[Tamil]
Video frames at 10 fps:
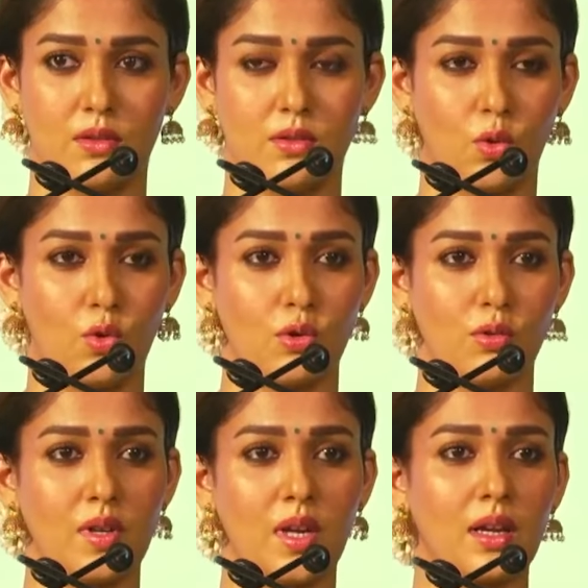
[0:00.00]

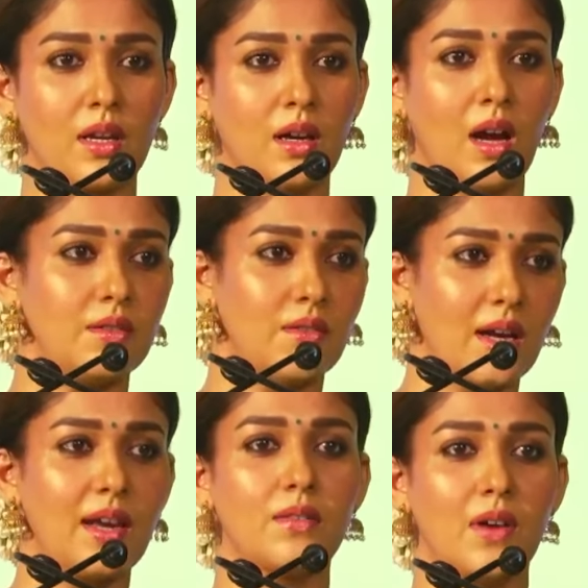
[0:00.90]
சொல்கிறோம் எனக்கு அது
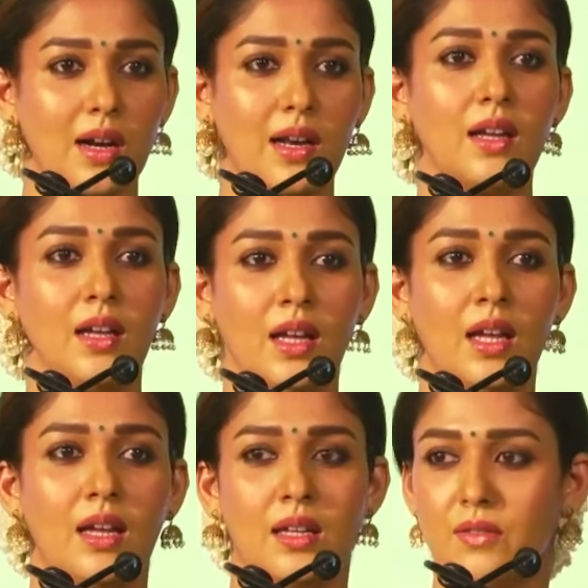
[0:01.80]
வாங்கிட்டு வாங்கல
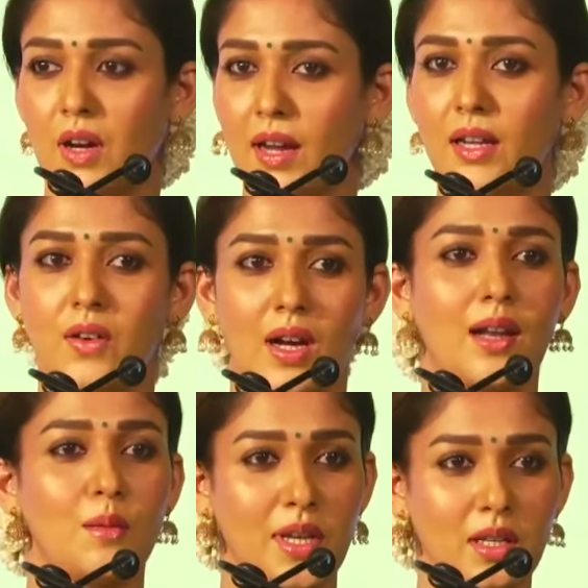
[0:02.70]
இது வாங்கிட்டு
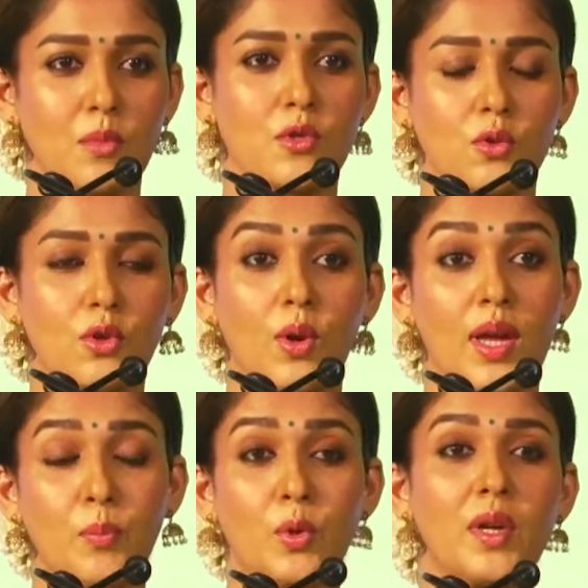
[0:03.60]
வாங்கல அப்படின்னு நம்ம சொல்கிறோம்
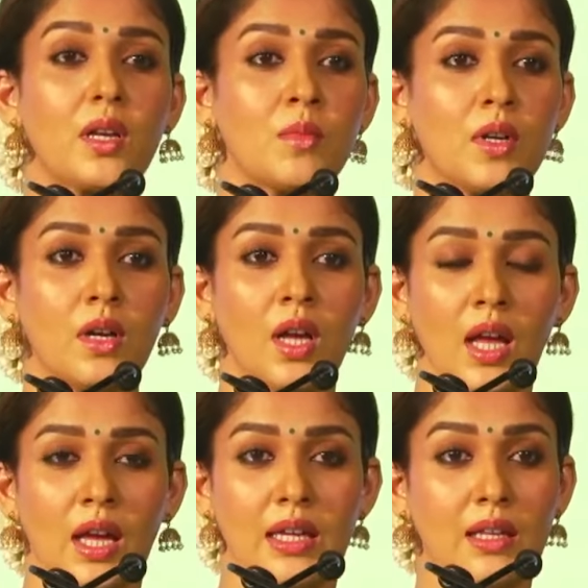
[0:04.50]
எப்போவுமே நம்ம
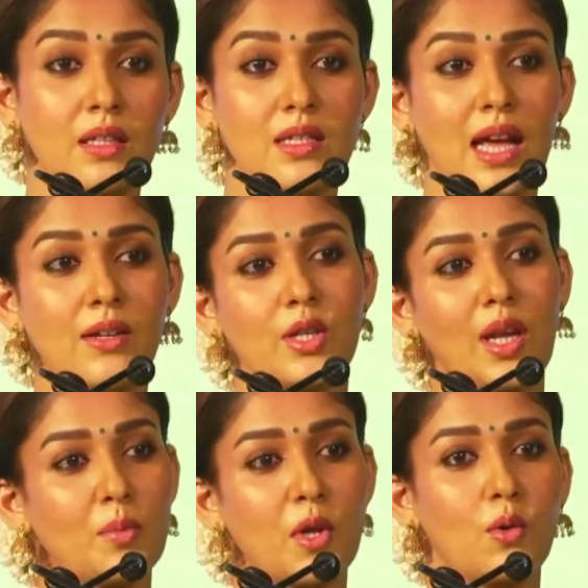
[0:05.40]
எந்த சானிட்ரி
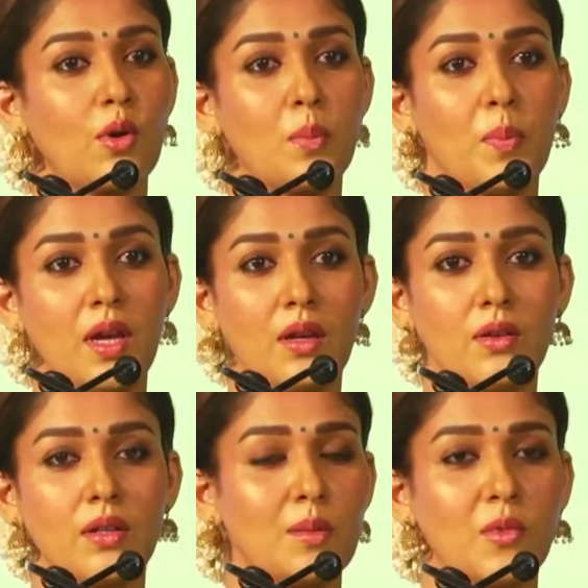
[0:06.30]
நாப்கினோட பேர்
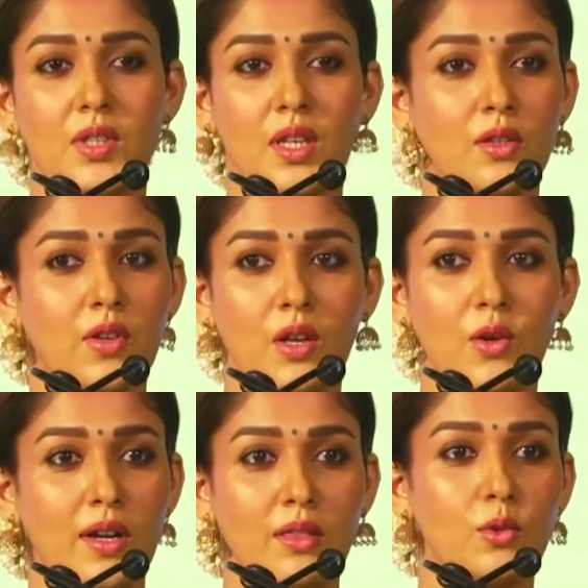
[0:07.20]
நம்ம வந்து இது
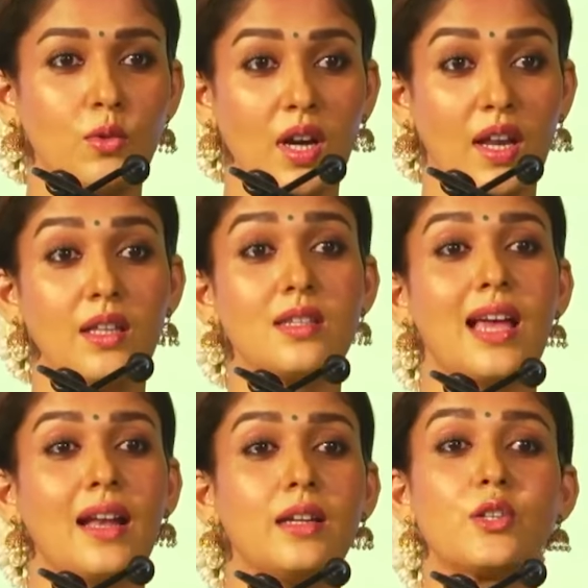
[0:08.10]
வரைக்கும் எடுத்ததும் கிடையாது
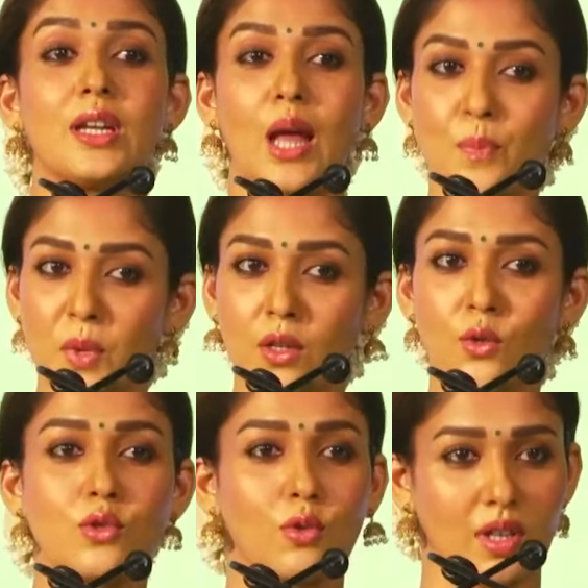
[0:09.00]
சானிட்ரி
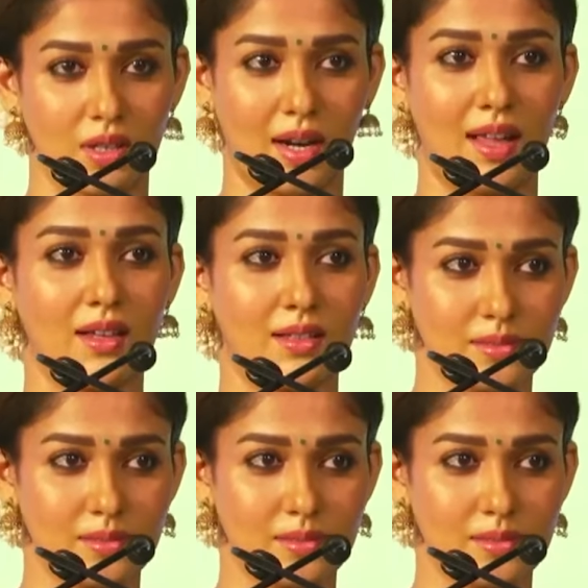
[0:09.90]
நாப்கின்னு சொன்னது கிடையாது